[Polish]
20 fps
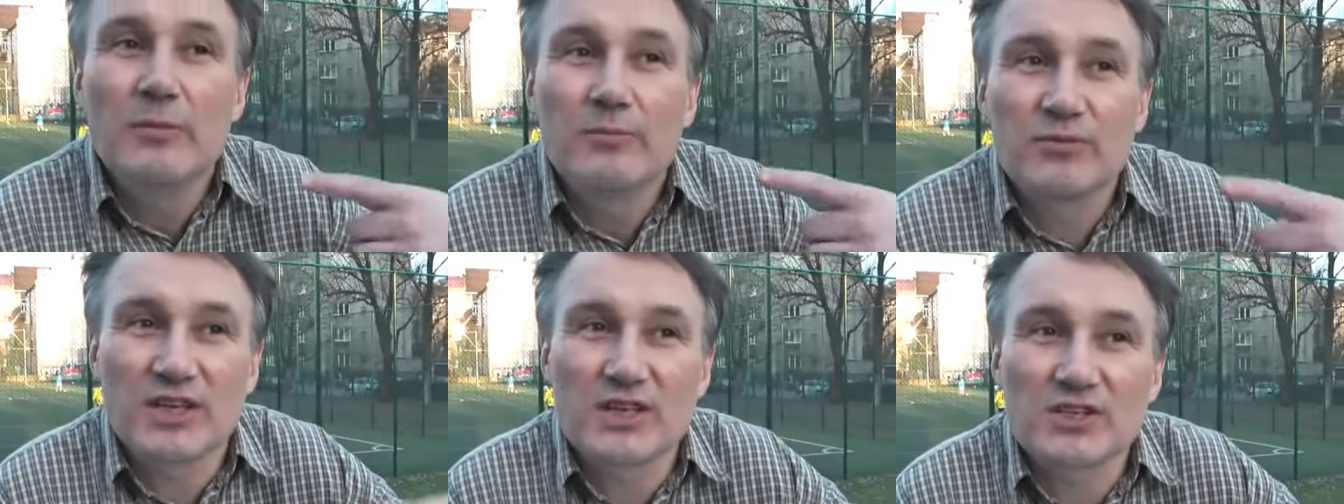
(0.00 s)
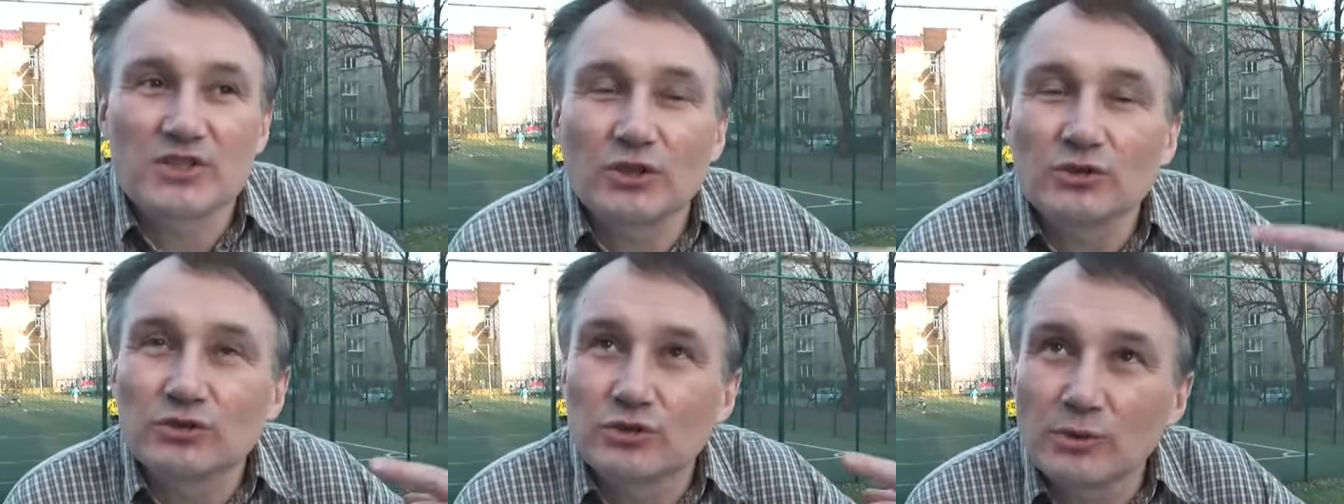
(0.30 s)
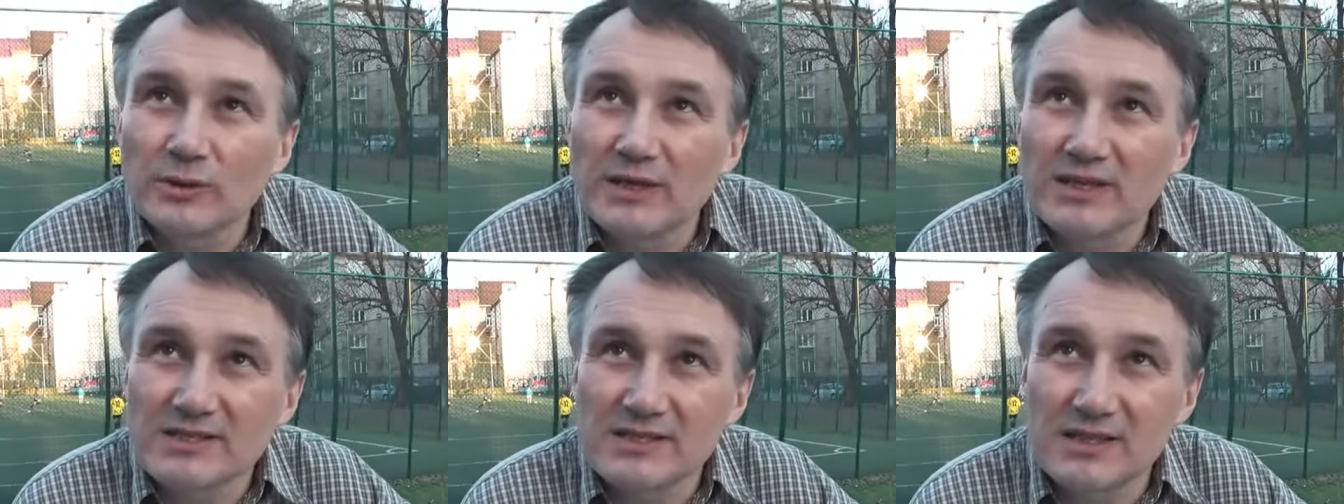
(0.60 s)
przez sąd
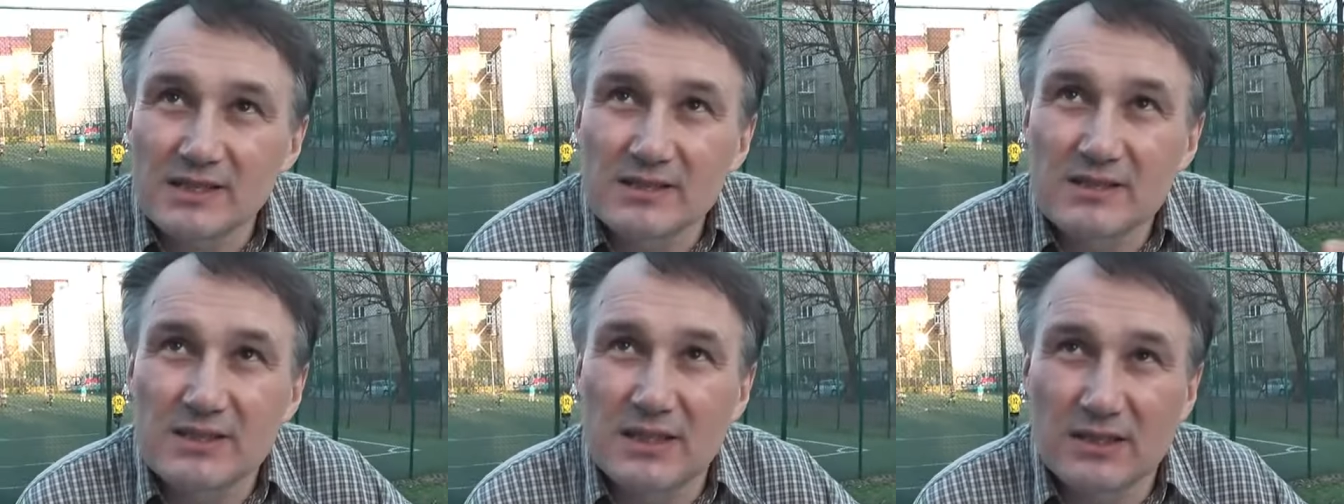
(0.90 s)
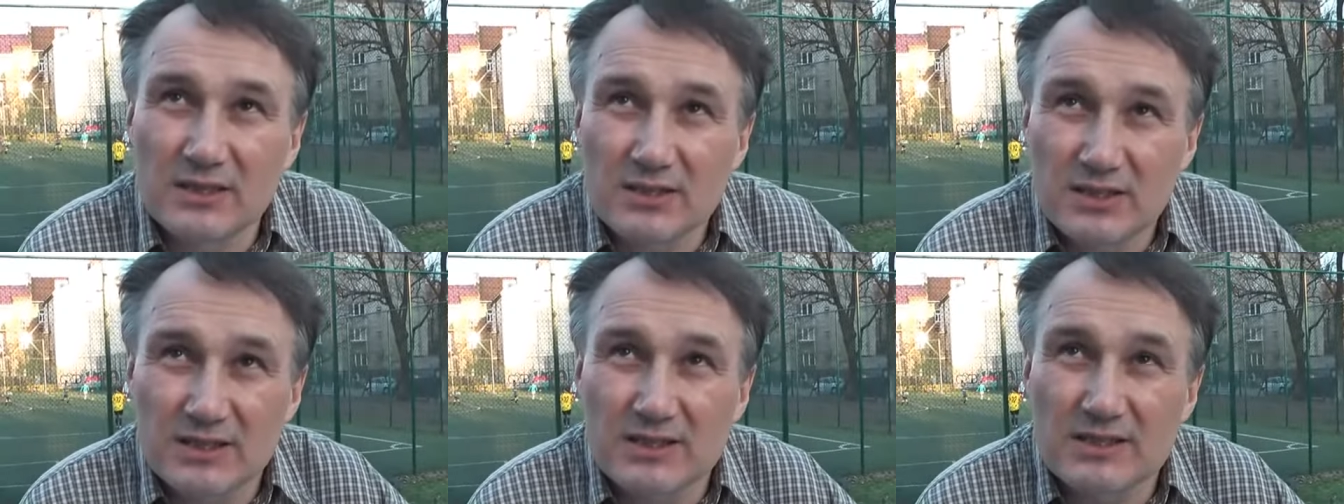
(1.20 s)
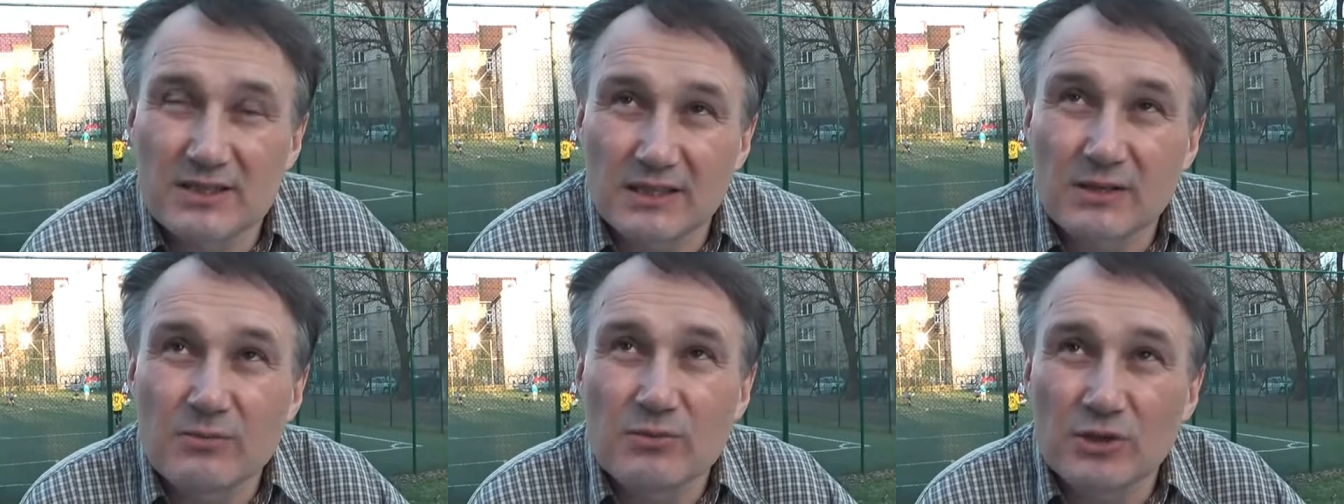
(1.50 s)
drugiej instancji, za, za,
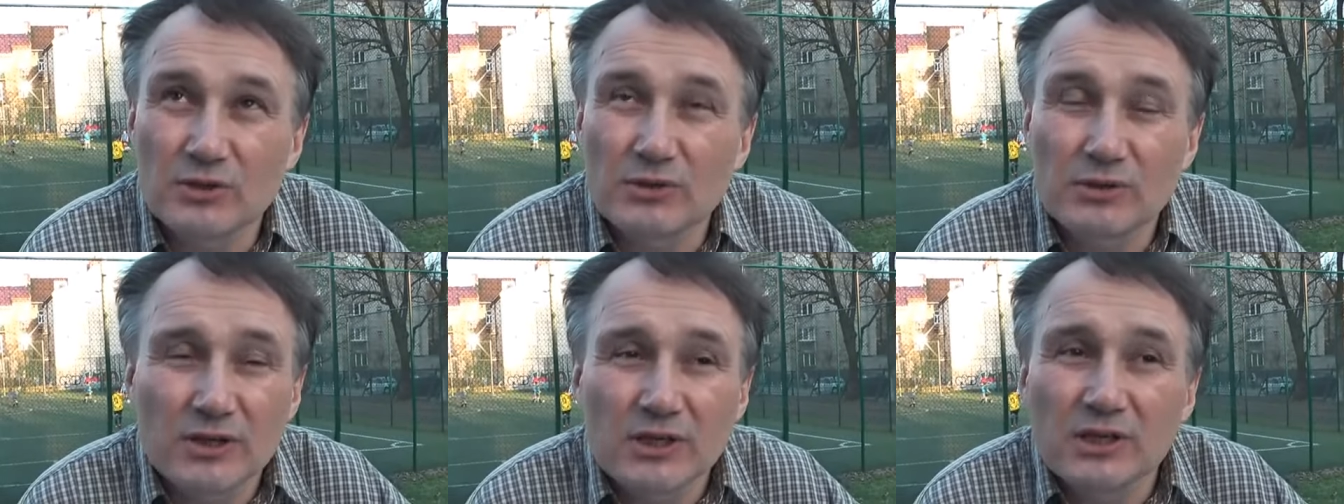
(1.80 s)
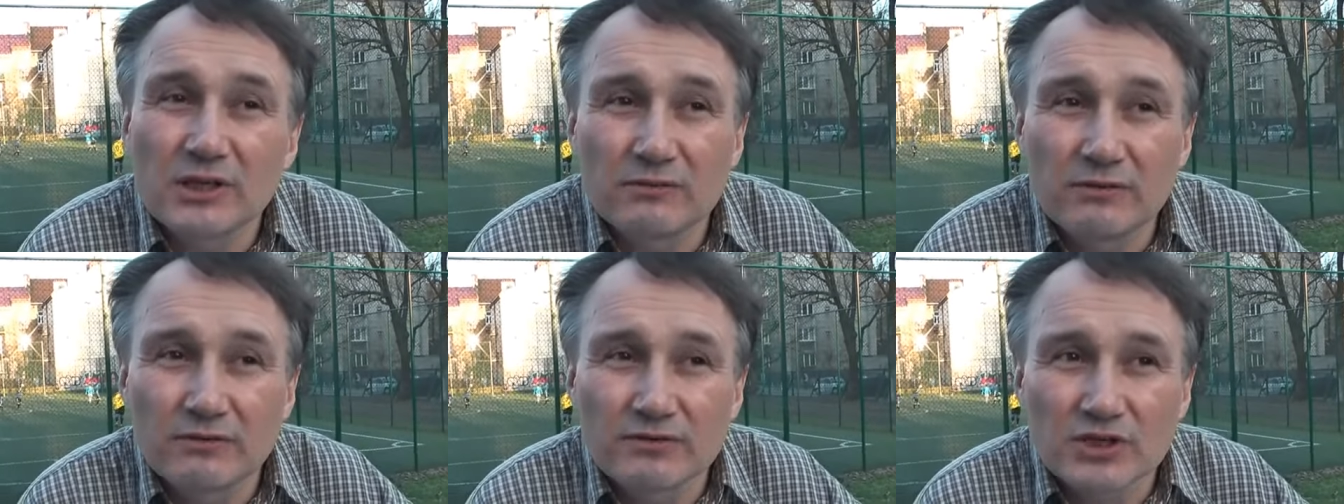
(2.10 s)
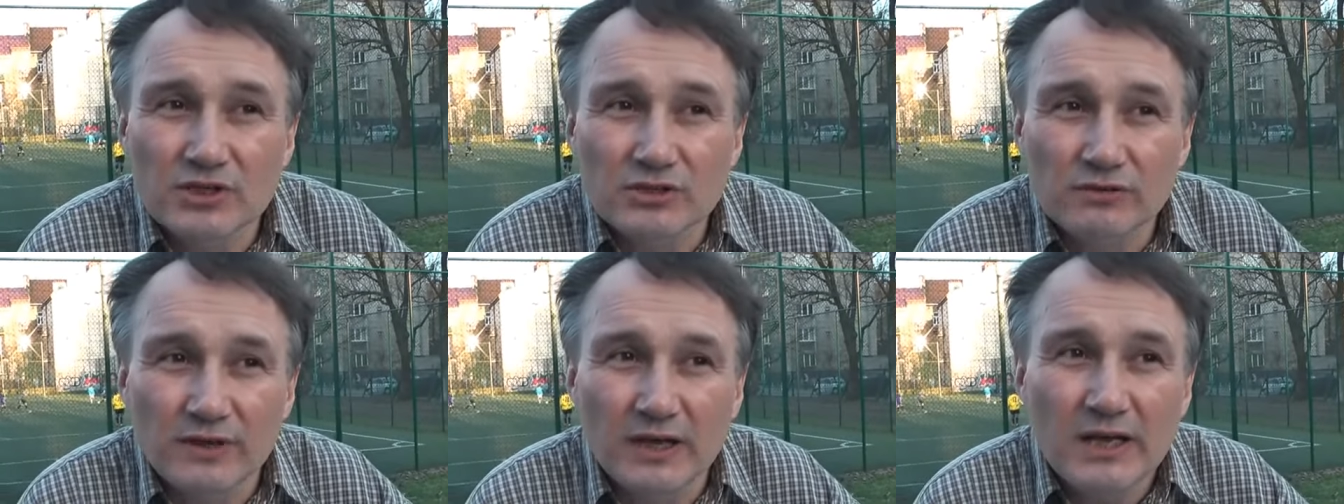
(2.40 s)
za tym sąd okręgowy w
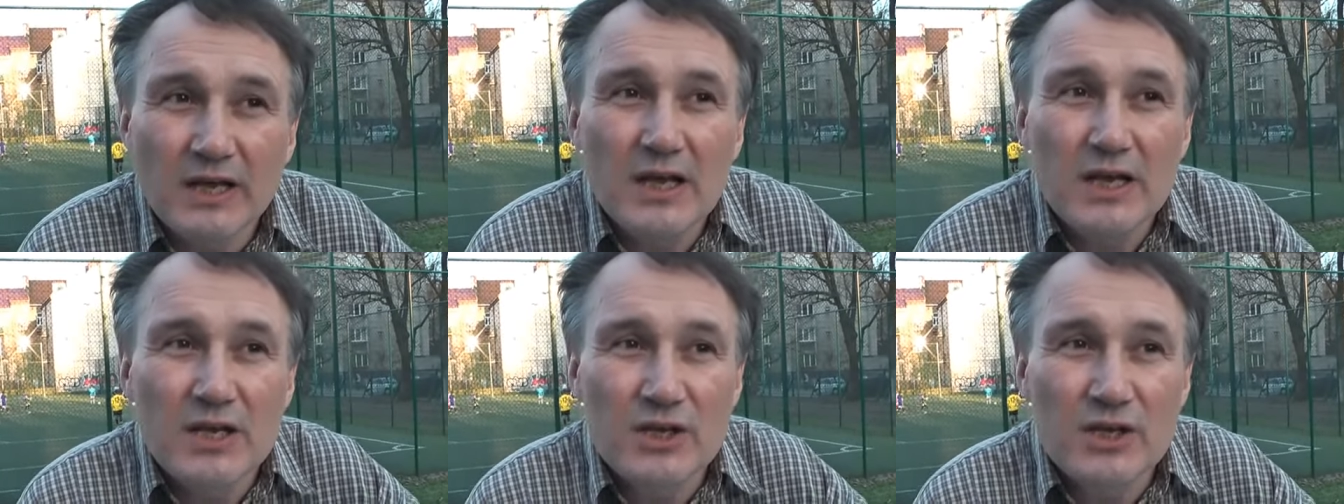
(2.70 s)
Rzeszowie,